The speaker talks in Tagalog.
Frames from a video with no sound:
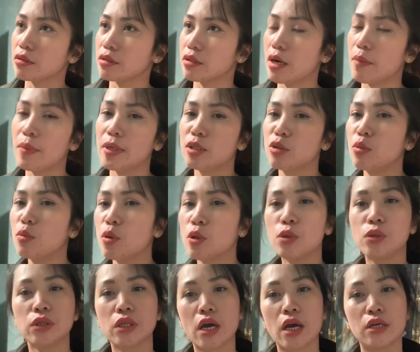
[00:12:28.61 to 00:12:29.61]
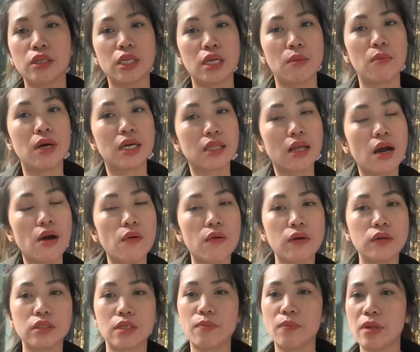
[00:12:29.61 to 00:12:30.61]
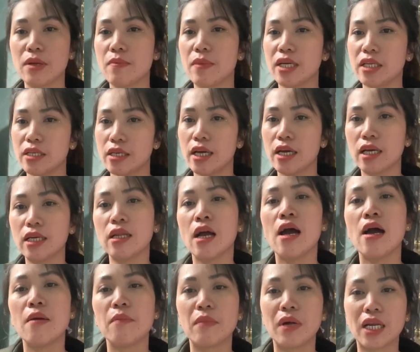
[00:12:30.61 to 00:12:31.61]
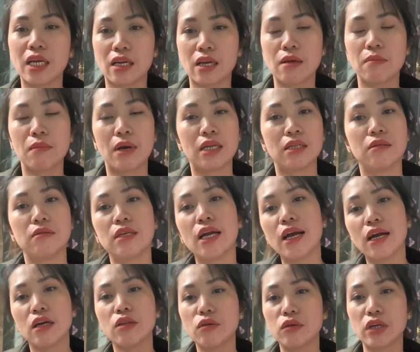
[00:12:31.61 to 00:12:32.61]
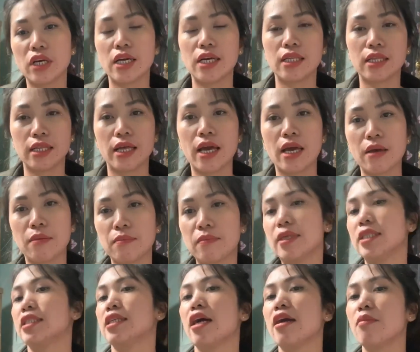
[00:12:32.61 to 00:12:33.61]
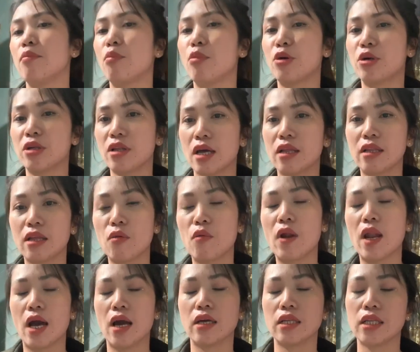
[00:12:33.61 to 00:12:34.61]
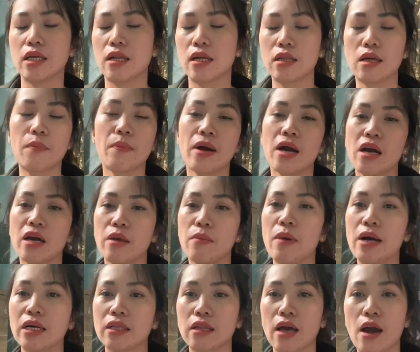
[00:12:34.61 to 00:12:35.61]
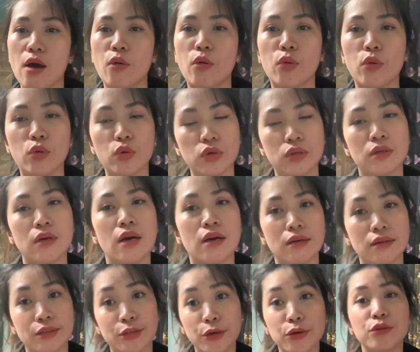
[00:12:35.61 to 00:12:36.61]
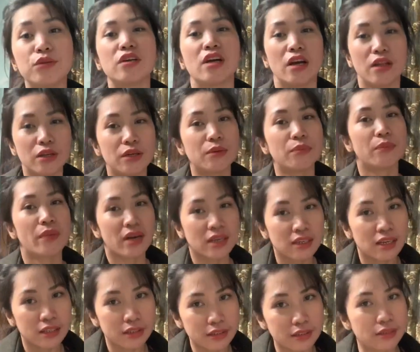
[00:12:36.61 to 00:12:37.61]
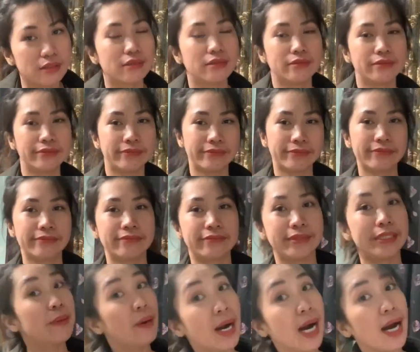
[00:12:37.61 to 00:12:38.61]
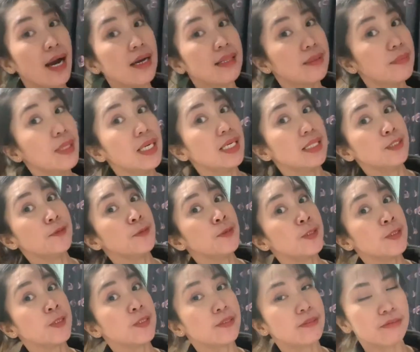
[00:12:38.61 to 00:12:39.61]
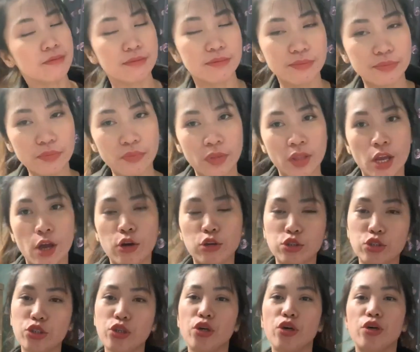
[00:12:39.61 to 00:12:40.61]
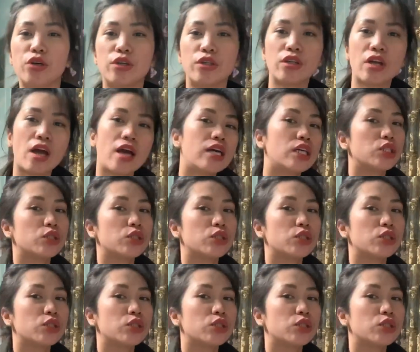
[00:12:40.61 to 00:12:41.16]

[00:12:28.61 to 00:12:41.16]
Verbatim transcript: Dapat tumulong tayo sa ibang tao, simple man yan, malaking man yan, or hindi. Basta importante, wala kang ang ibang tao. Yun, ganun, pak ganun. Di ba? Di ba? Di ba? So, yun.